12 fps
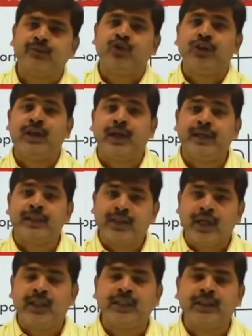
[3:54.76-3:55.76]
बोलिएगा
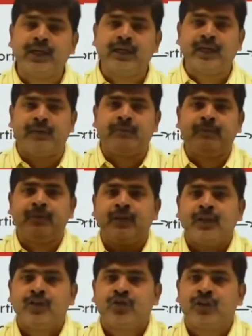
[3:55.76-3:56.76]
इतना इतना टाइम
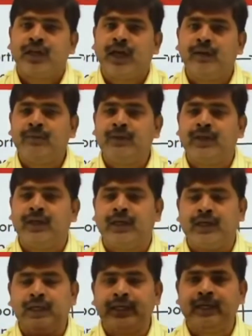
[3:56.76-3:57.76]
तो टाइम
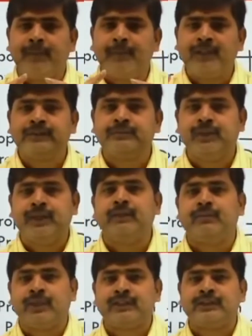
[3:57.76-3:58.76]
लगने का बस मेन
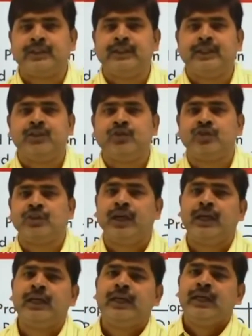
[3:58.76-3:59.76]
मकसद यही होता है
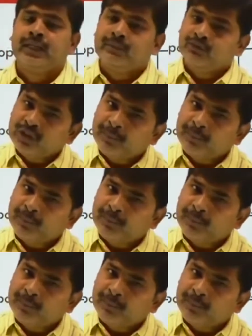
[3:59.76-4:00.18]
कि मुझे